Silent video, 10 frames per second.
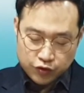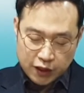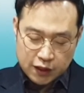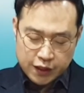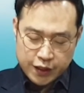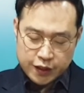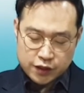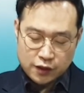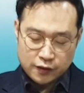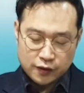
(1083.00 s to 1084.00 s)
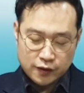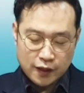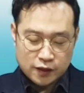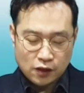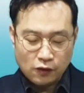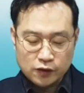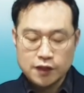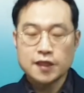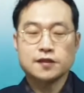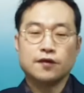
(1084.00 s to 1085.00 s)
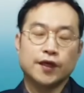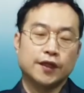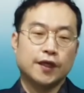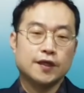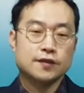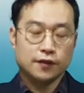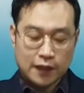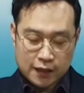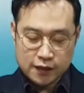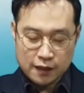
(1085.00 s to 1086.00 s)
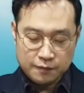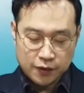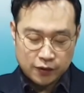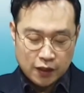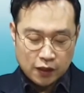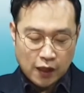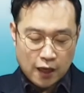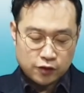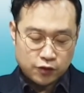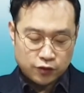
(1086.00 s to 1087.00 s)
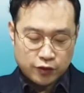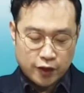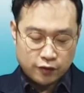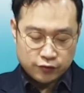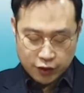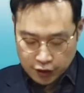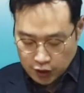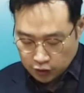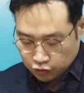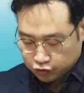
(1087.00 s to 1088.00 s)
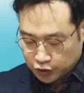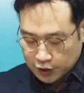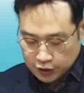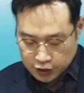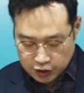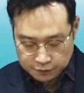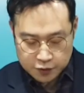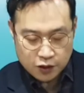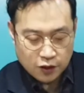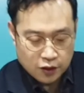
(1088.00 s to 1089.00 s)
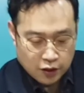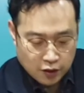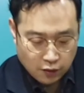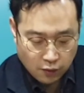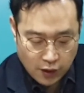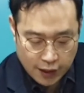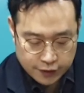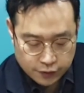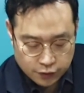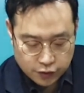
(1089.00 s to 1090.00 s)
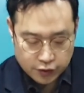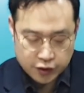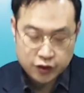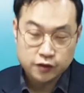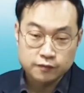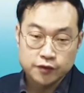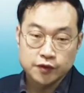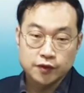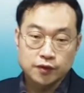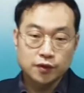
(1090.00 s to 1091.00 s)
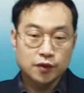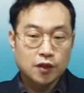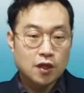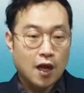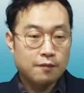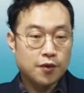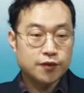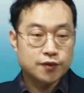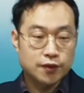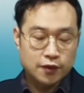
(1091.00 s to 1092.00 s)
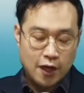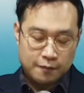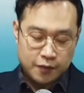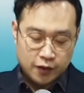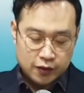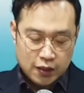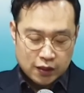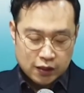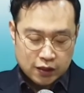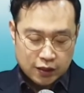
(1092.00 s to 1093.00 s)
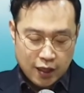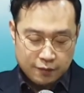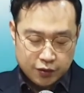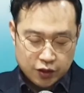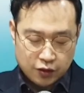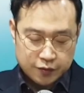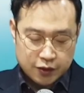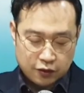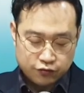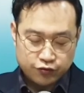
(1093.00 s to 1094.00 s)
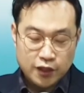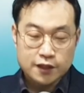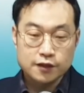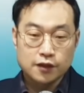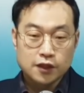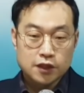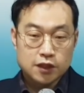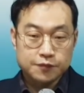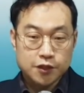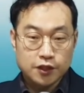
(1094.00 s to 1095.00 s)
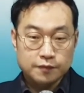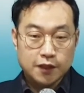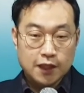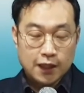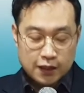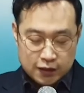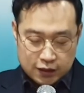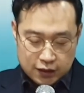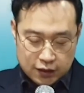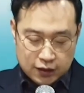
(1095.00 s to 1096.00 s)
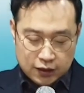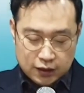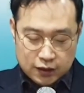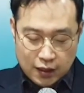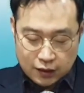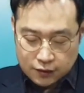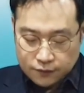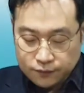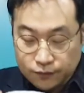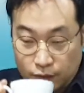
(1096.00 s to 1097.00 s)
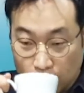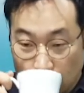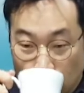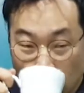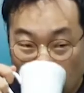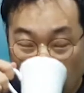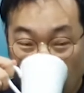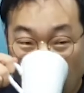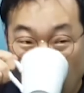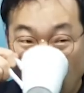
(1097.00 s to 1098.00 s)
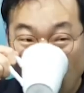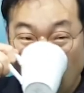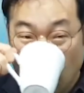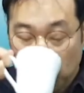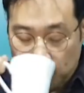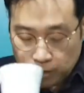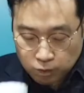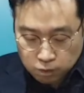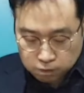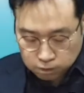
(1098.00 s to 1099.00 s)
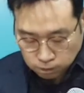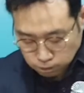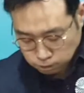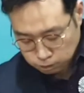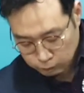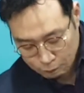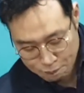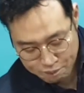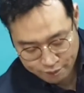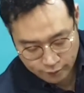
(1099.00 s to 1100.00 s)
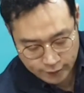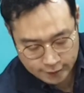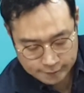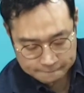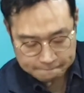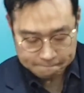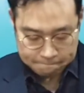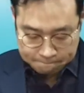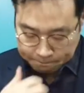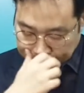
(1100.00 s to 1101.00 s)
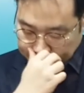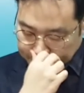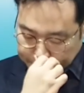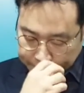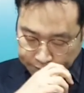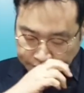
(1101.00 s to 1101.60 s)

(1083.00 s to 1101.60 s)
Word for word: 우리 크리스천들의 정체성에 대해서 다시 한번 강조를 해요. 우리 9에서 10절 온라인으로 들으시는 분들도 한 목소리로 한번 크게 한번 읽어봅시다 9에서 10절입니다. 시작. 그러나 너희는 택하신 족속이요 왕 같은 제사장들이요